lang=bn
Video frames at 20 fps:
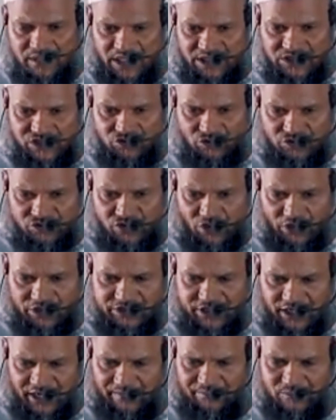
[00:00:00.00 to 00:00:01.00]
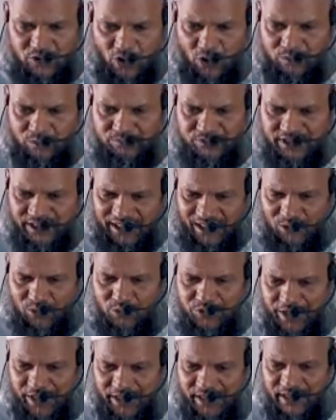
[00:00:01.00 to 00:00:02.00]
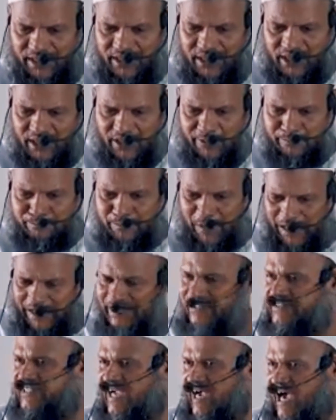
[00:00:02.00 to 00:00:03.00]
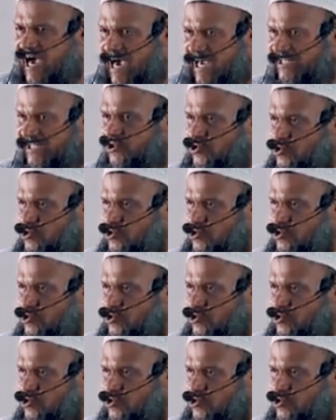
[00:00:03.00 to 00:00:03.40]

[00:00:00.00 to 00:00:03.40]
রাসুল সাল্লাম ঘুম থেকে উঠে পানিতে হাত